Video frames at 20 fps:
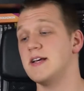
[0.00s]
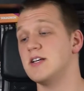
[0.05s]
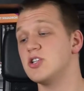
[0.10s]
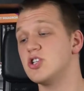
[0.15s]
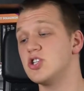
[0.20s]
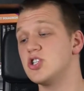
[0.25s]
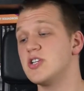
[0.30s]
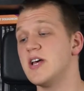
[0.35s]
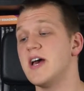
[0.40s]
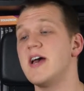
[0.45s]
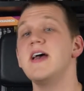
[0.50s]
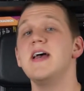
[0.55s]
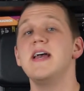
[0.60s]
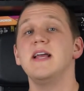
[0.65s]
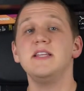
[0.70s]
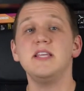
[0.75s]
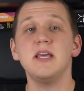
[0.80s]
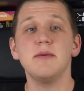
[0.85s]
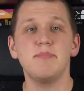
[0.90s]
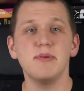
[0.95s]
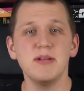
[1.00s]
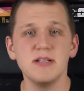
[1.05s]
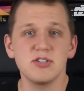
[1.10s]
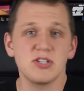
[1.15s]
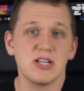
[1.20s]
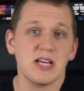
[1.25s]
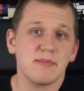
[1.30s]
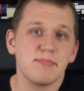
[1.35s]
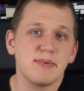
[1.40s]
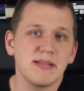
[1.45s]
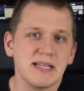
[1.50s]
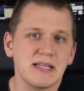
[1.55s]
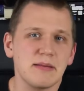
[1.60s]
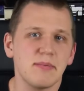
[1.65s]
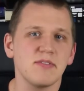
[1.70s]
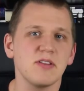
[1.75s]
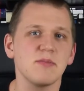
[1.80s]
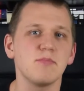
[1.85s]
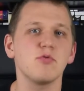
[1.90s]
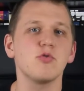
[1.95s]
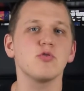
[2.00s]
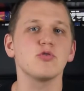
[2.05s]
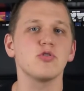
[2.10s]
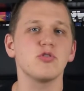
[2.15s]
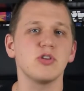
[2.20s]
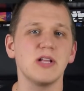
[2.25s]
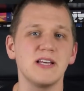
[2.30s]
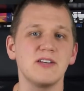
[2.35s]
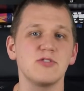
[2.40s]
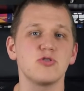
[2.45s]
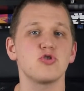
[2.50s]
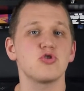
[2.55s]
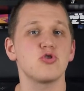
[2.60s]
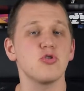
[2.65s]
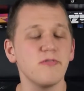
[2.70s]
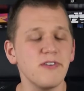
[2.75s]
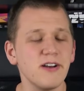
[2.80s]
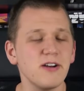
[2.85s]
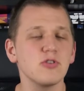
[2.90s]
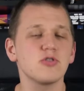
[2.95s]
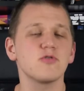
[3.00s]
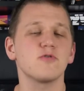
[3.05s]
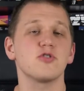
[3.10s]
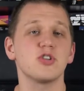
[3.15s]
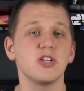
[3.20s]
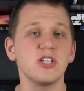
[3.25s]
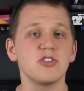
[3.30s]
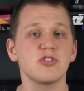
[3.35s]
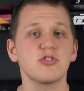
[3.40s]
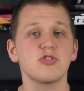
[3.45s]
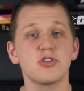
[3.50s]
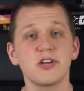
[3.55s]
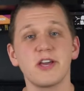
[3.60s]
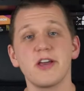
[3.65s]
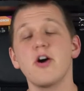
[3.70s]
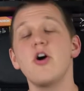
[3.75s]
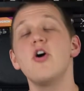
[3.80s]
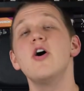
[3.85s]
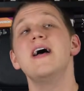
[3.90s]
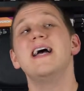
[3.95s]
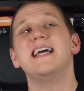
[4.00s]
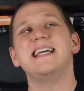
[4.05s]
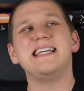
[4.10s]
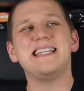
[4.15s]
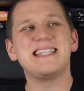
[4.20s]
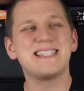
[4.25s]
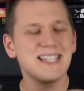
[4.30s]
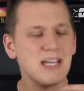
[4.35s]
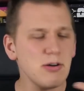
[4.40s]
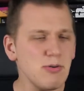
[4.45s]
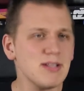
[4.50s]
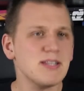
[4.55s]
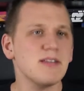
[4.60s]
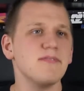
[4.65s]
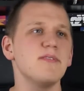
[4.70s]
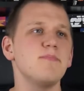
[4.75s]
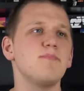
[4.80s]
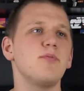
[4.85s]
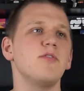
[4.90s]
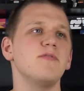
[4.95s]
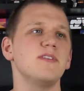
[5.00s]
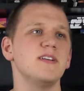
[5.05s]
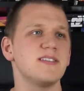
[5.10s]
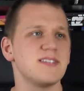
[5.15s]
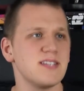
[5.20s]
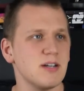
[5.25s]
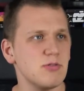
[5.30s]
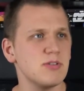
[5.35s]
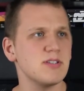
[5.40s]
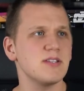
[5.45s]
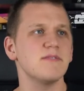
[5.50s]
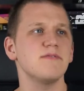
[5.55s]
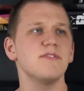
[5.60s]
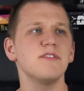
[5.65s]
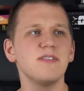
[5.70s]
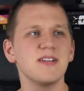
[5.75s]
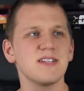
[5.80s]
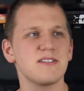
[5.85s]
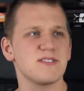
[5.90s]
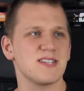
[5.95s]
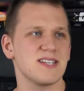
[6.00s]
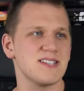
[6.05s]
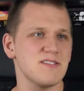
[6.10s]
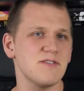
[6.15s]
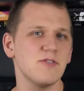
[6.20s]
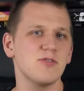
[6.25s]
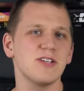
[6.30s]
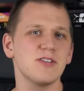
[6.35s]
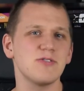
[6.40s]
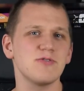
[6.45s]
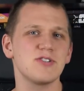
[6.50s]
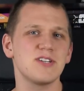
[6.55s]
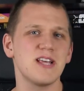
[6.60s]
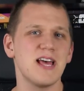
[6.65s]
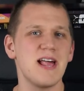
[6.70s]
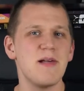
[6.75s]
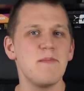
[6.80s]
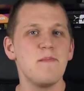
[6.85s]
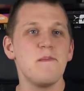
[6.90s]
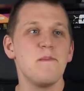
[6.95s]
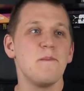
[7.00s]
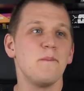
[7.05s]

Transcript: że, niby, że jakby tak naprawdę było to dla nich coś nowego, tworzenie czegoś takiego i cała ta wypowiedź, cały ten wywiad wskazywał na to, że